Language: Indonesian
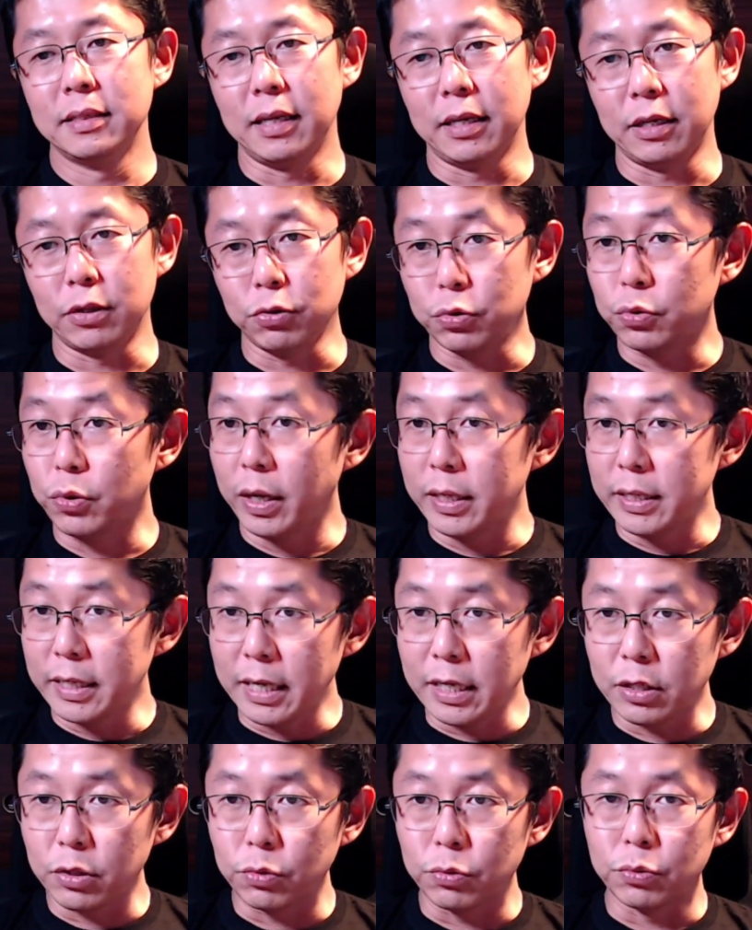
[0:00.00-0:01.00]
jadi
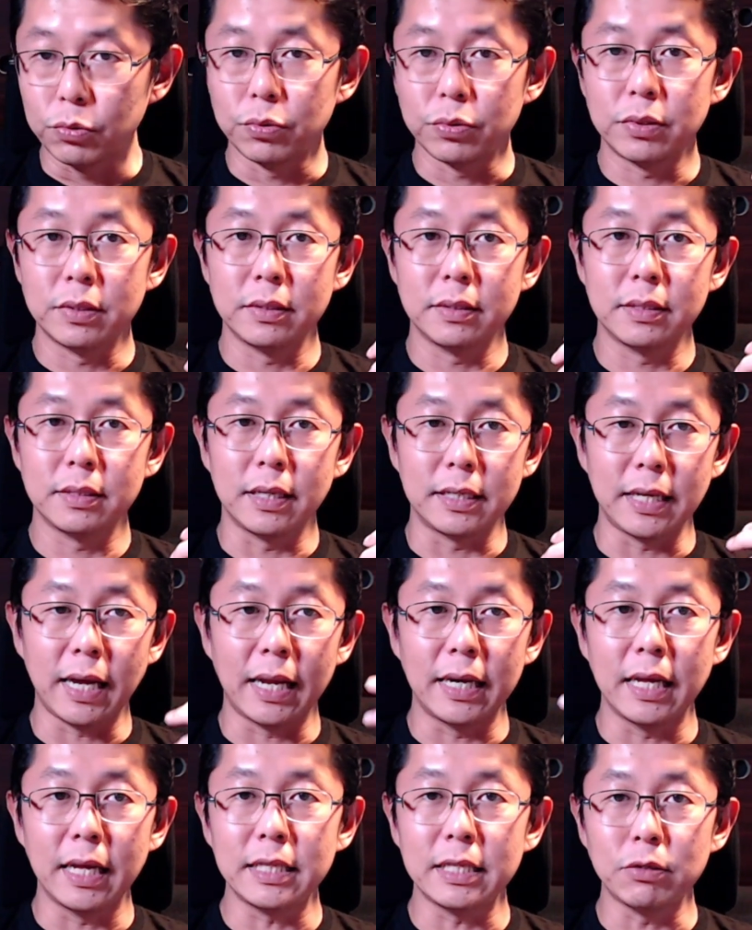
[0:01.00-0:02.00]
tujuannya itu
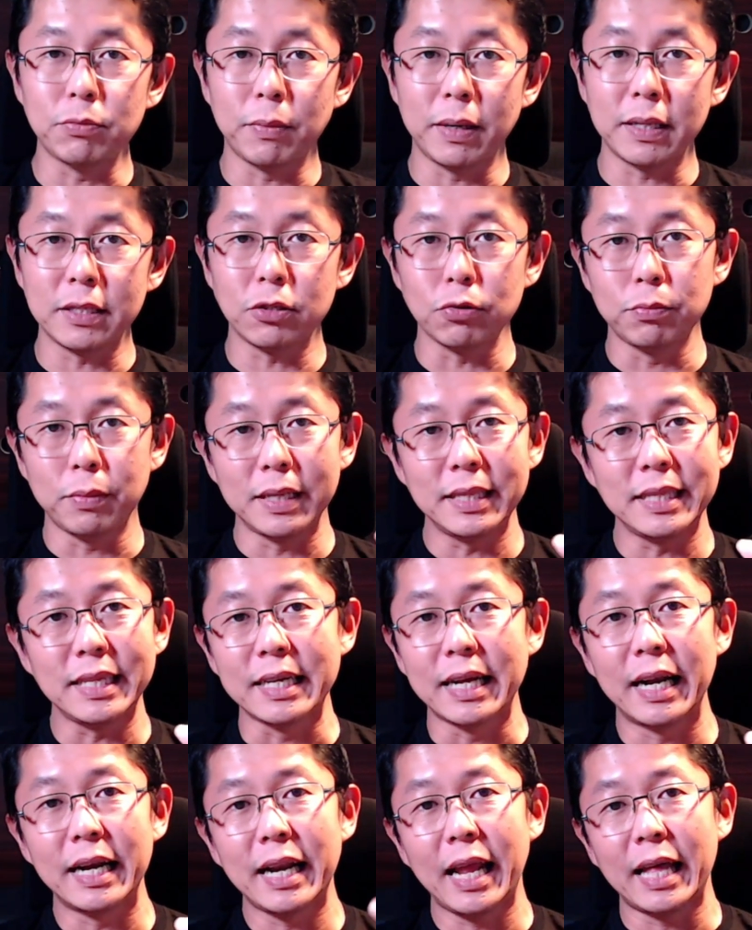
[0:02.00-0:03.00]
jadi Anda cuma cuman
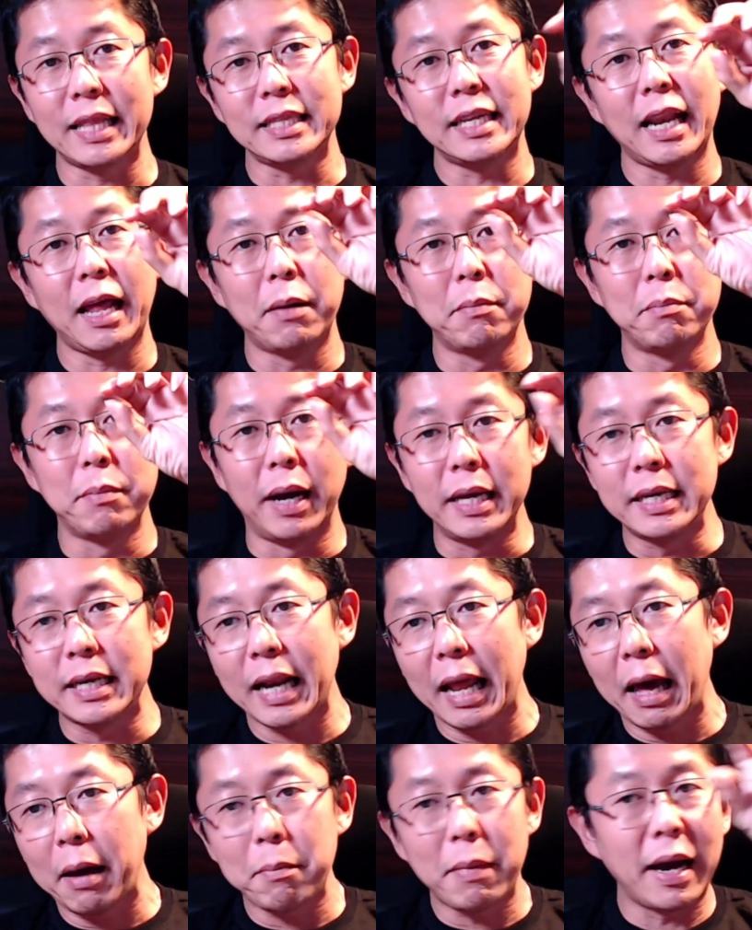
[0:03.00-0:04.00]
tinggal nanti
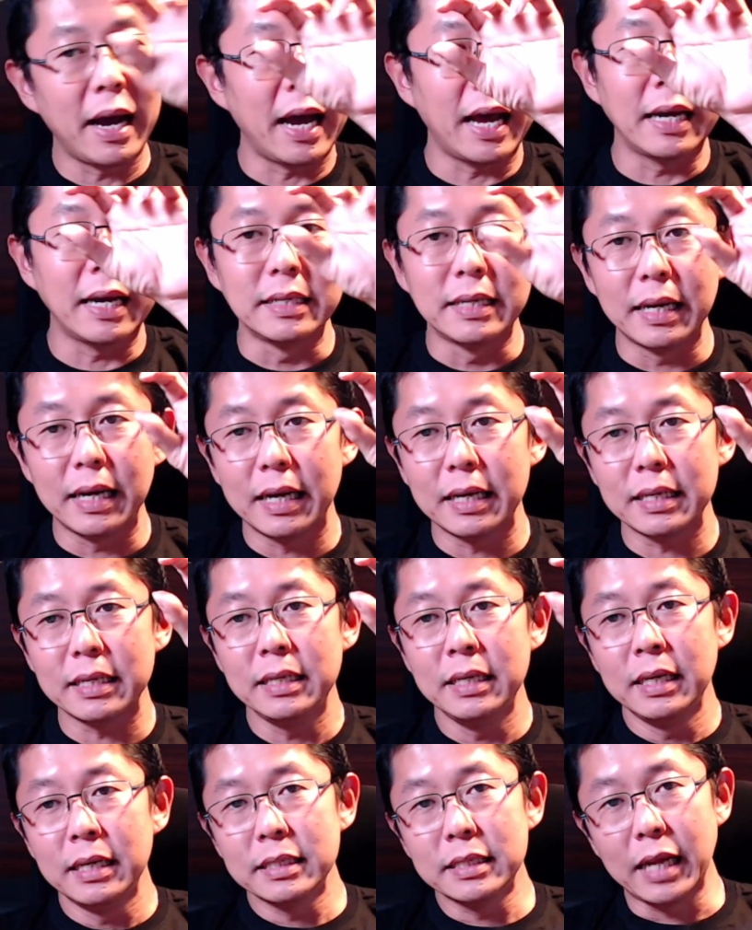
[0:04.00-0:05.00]
nambahin nama Anda
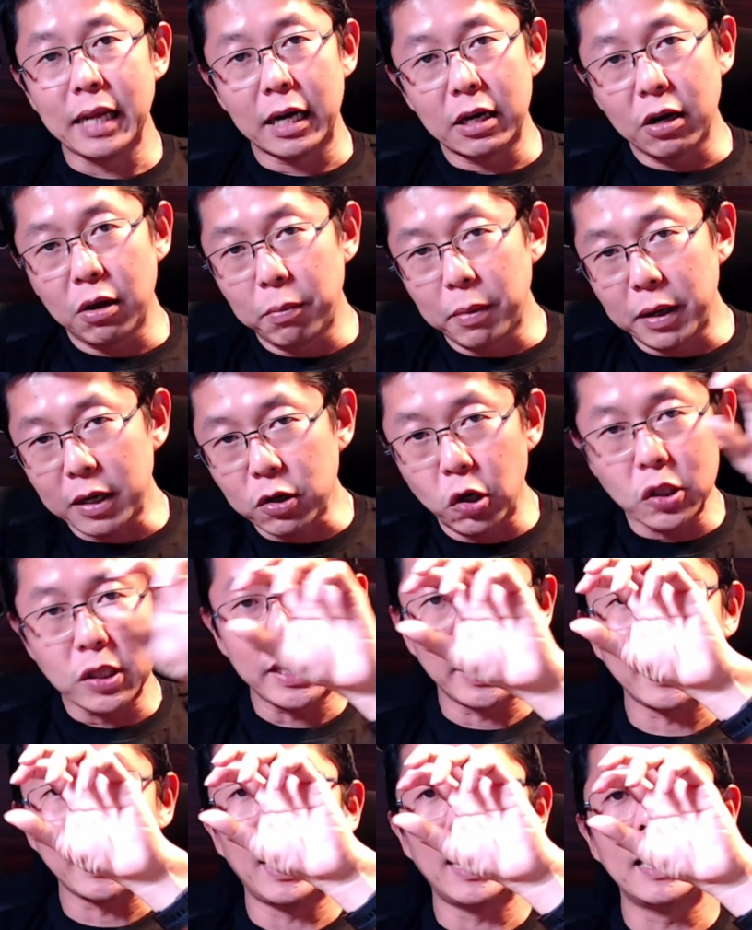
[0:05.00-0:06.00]
dan nomor
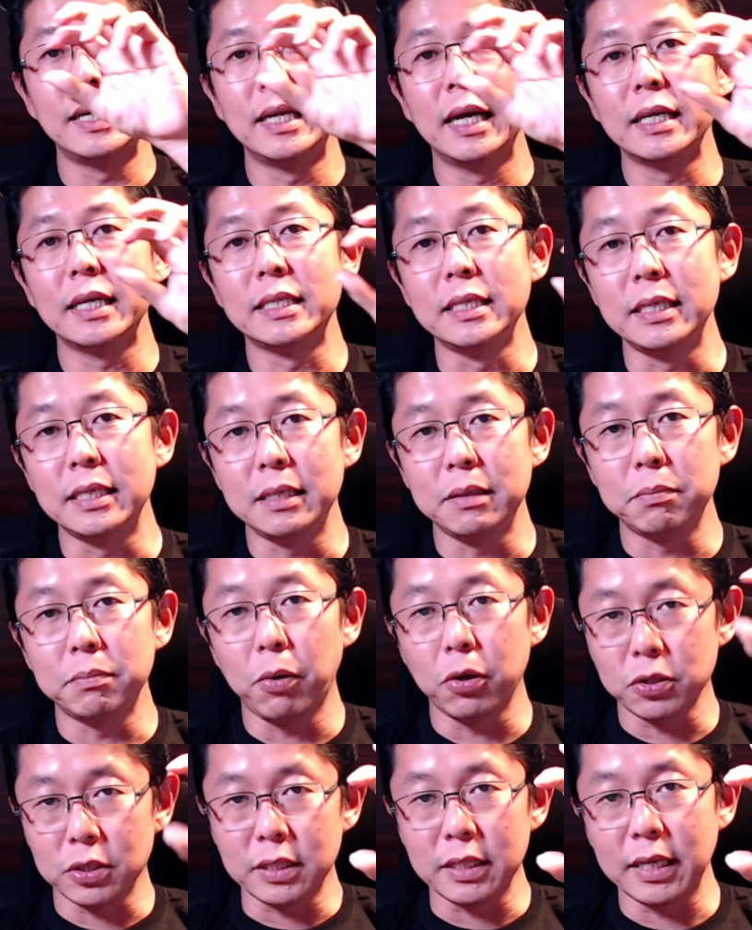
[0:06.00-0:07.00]
kontak Anda di
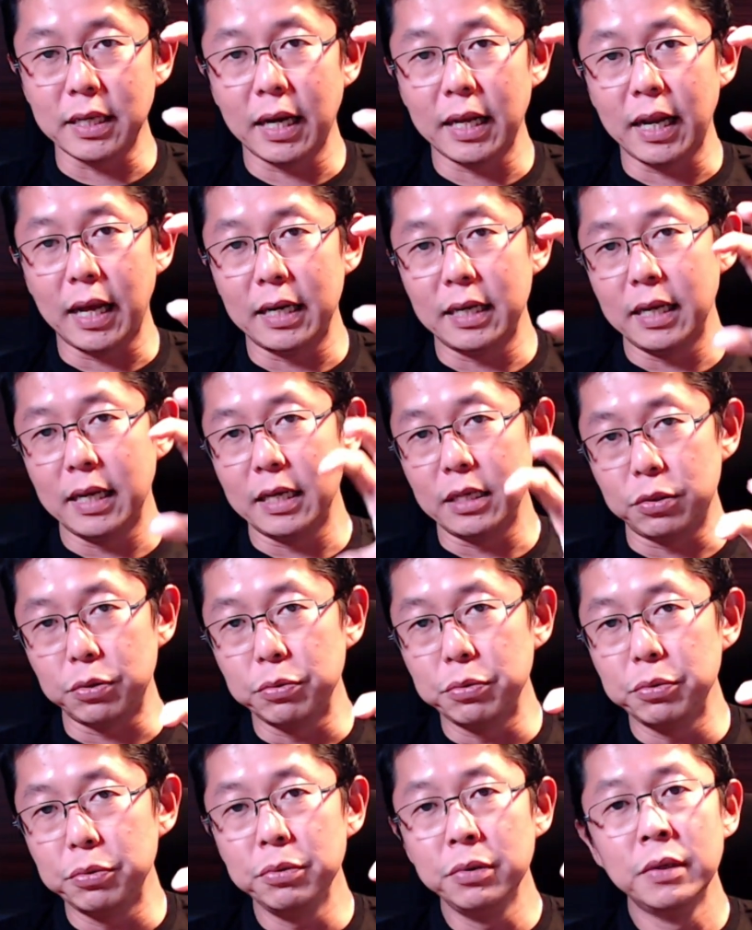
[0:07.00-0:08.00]
postingan Anda
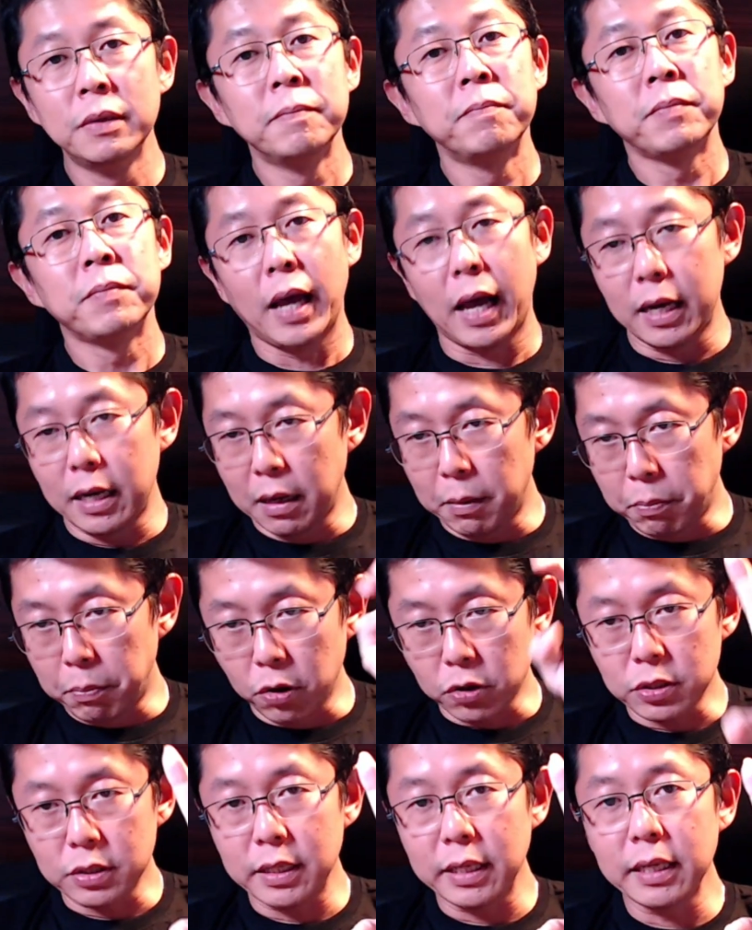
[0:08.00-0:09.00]
itu Anda
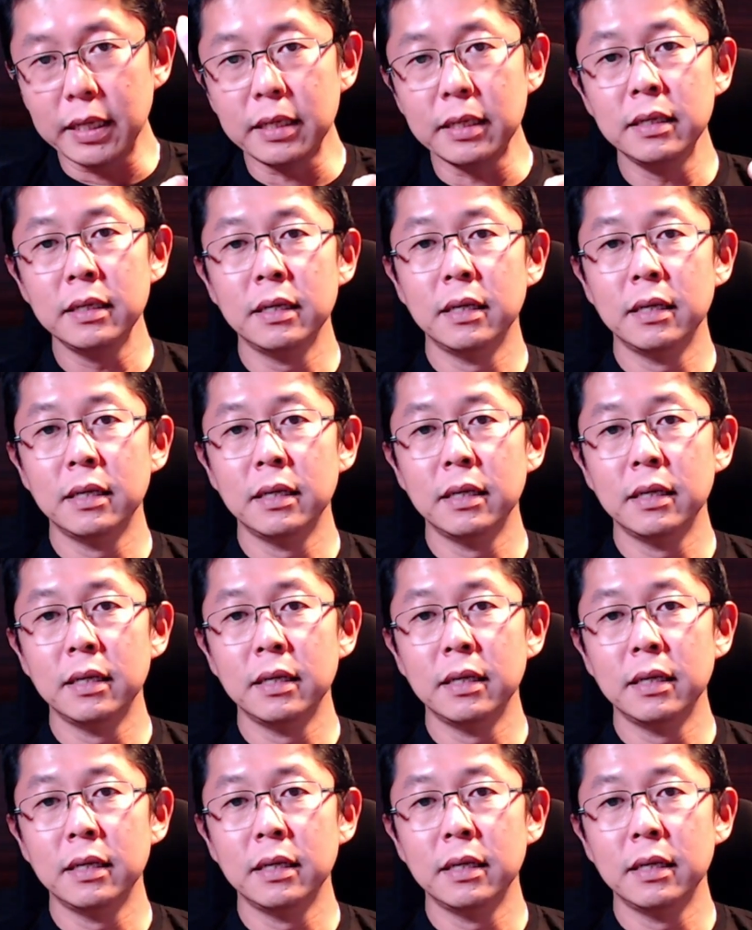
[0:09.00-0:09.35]
posting